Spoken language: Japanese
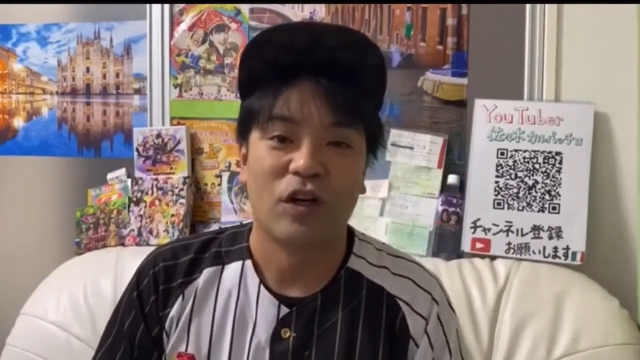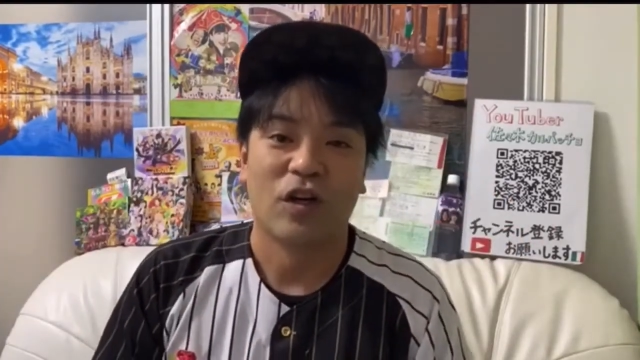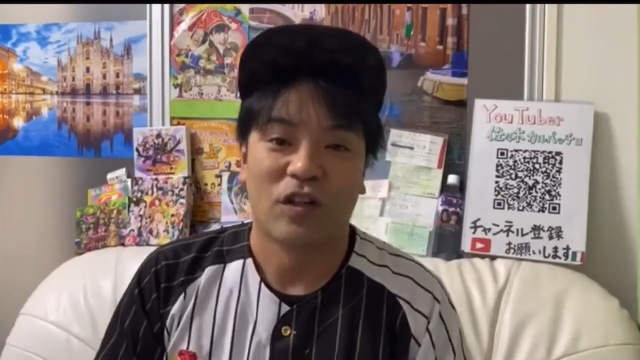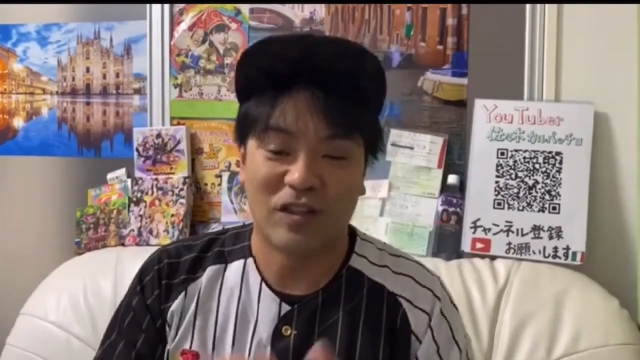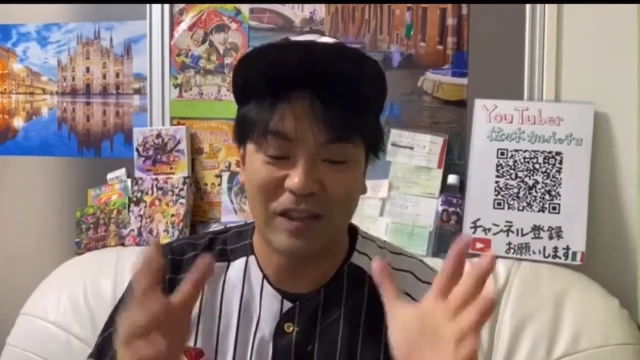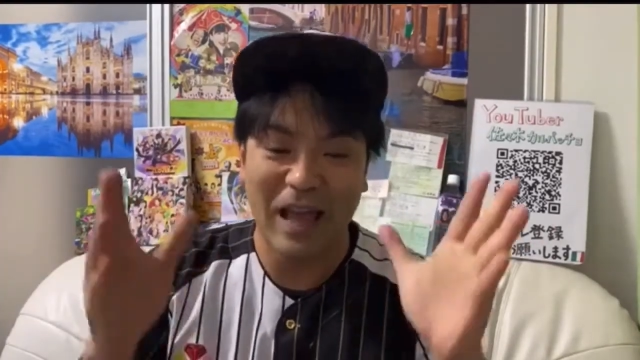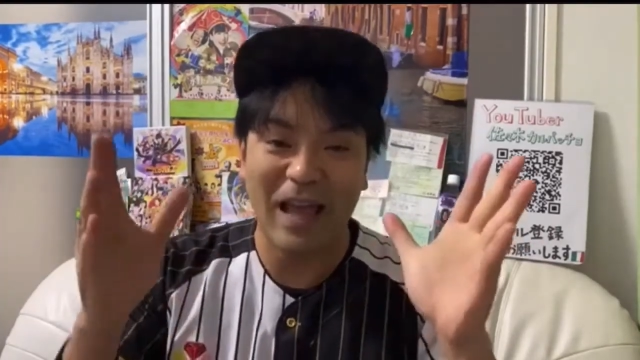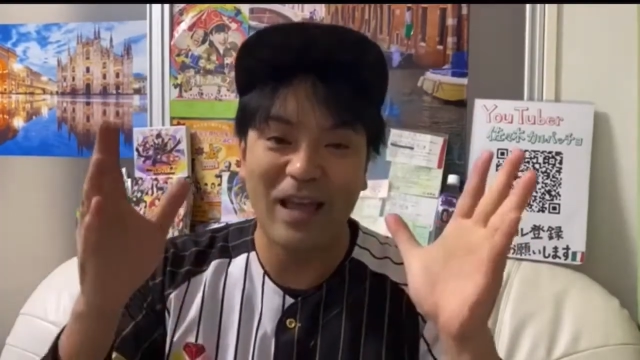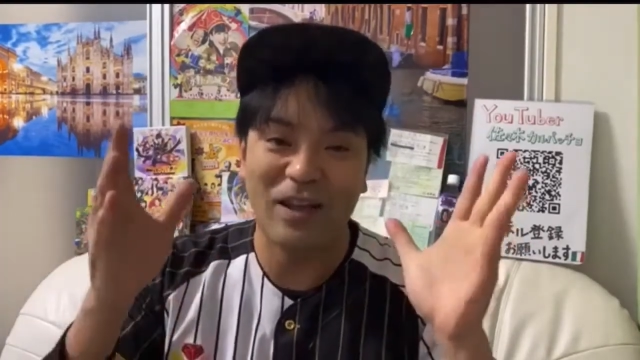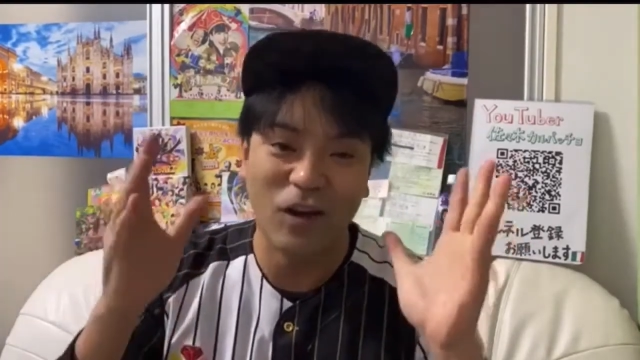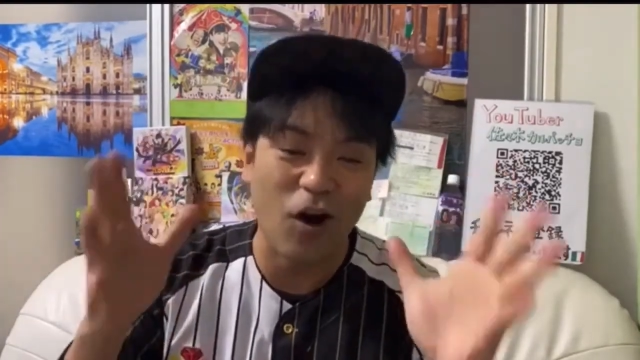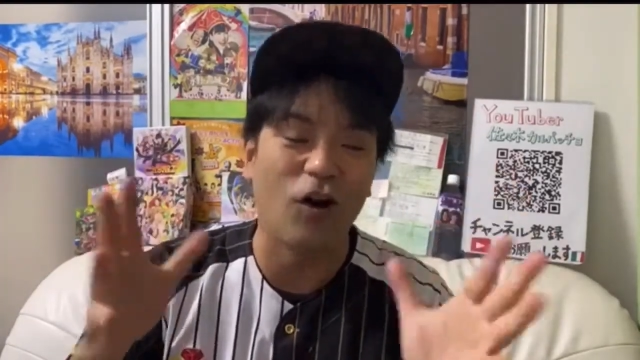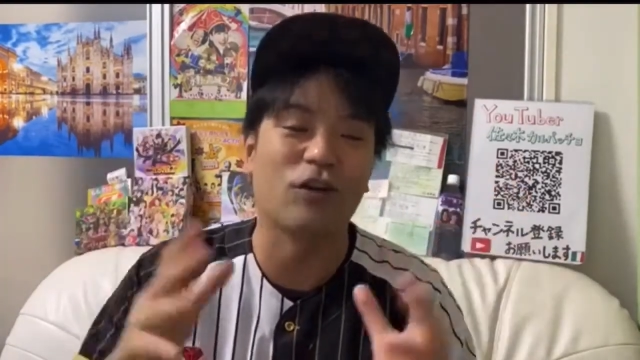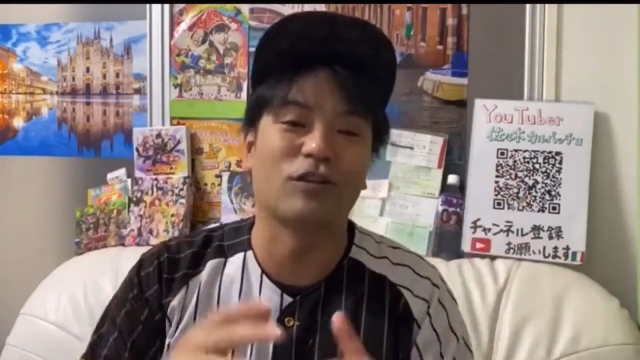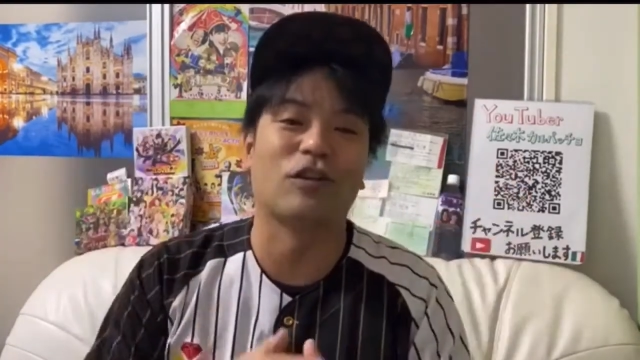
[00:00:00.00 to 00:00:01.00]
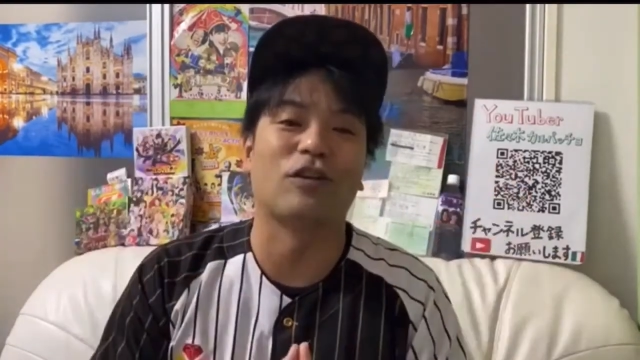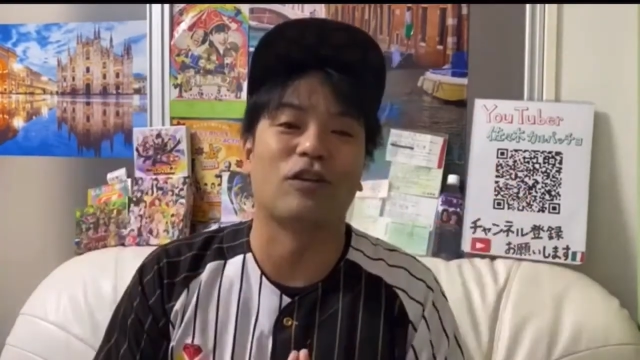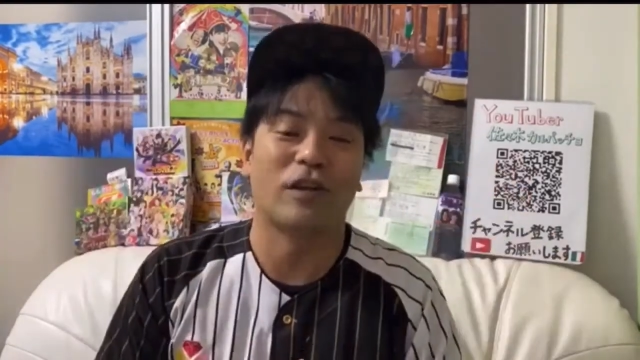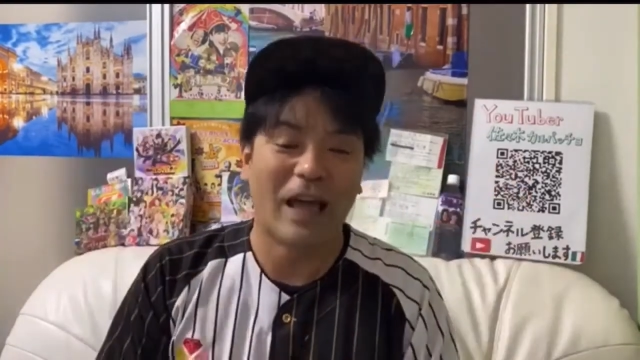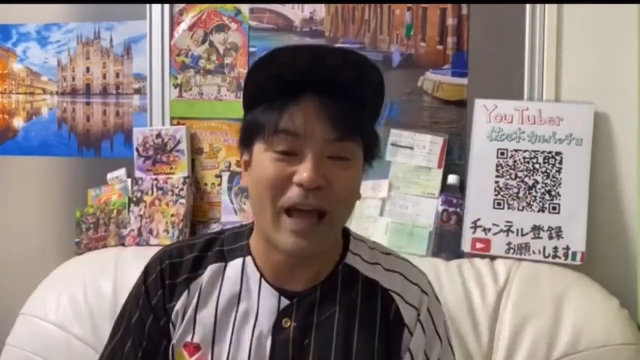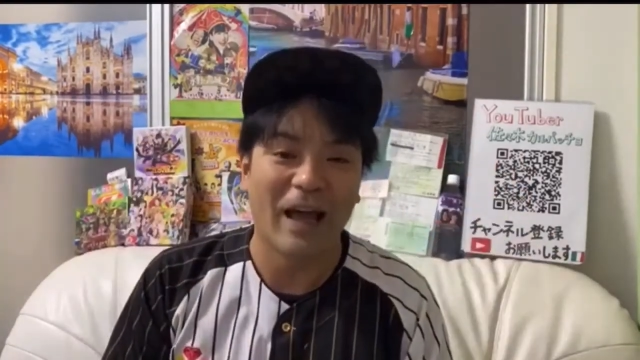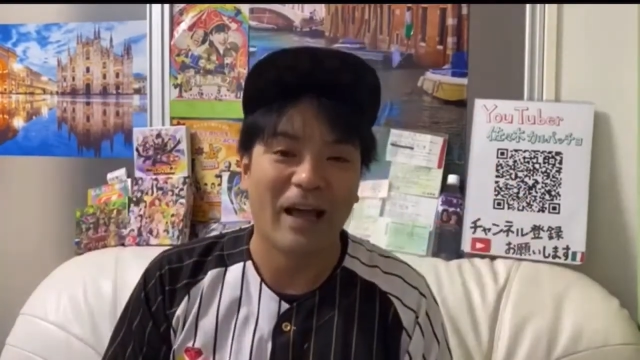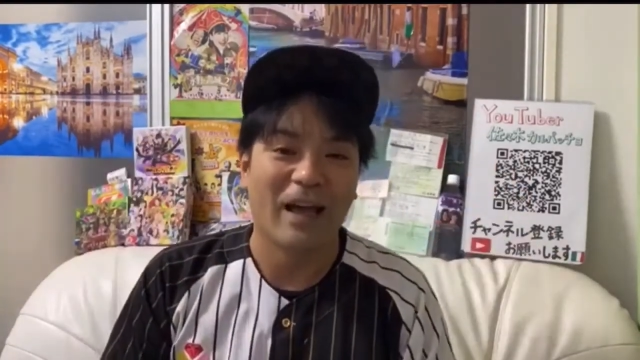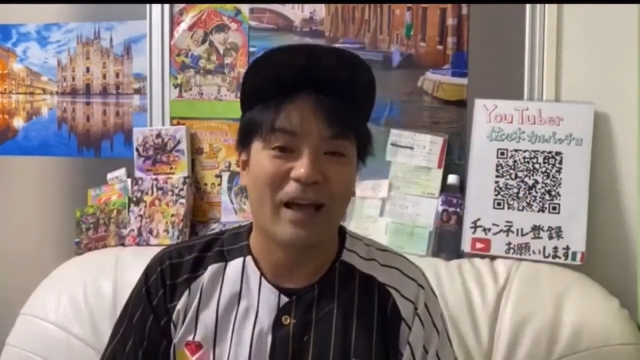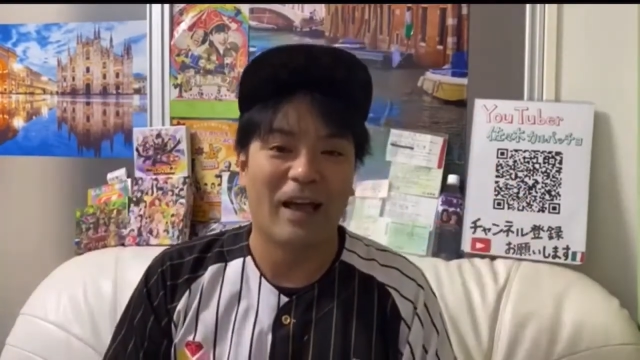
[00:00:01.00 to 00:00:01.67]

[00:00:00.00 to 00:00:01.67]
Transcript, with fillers: ステイゴールドのね、